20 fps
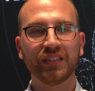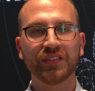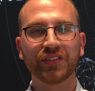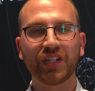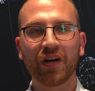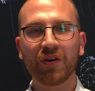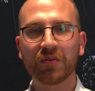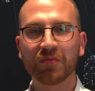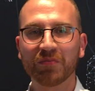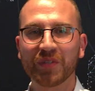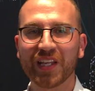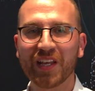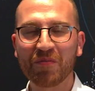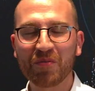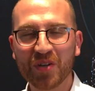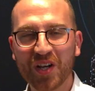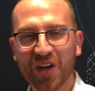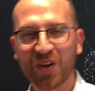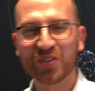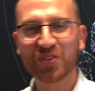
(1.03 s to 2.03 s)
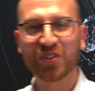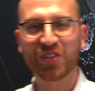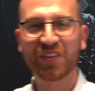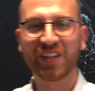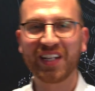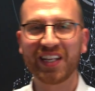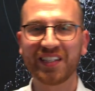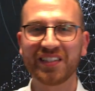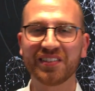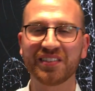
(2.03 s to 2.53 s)
Ciao, mi chiamo Calogero
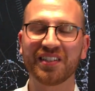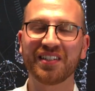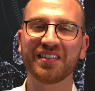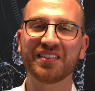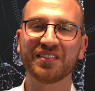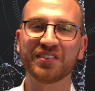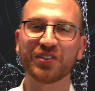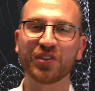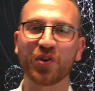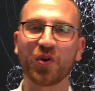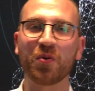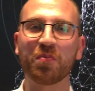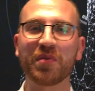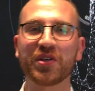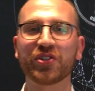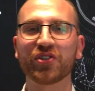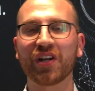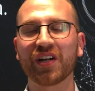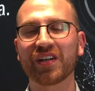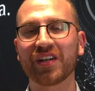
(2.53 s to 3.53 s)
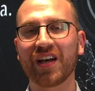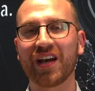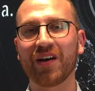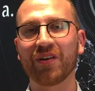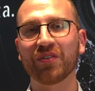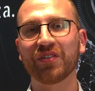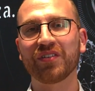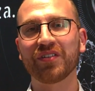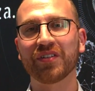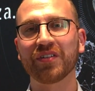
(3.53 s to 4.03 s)
Valenza, sono un Major
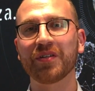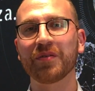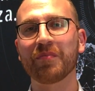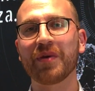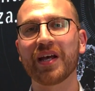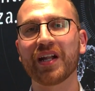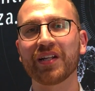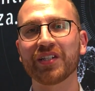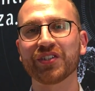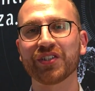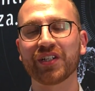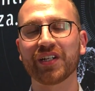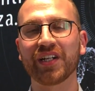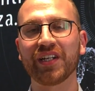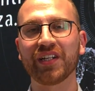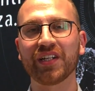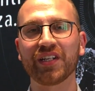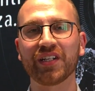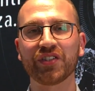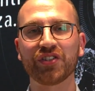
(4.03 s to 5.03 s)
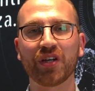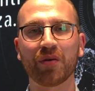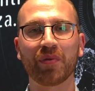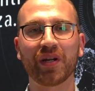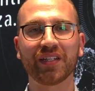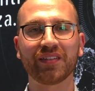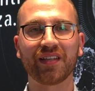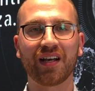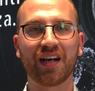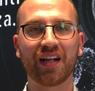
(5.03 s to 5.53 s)
Account Manager in Jabra
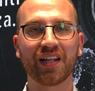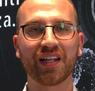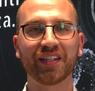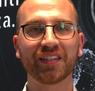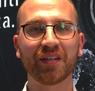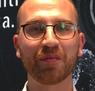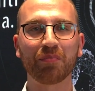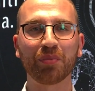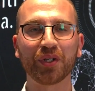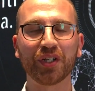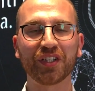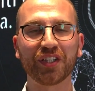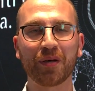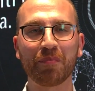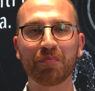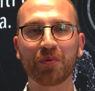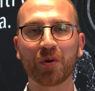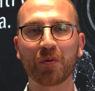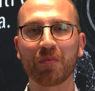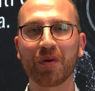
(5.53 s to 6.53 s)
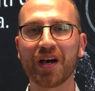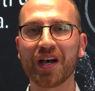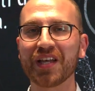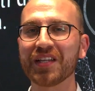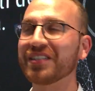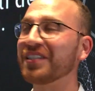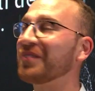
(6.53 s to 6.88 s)
Italia da un po' di tempo ormai,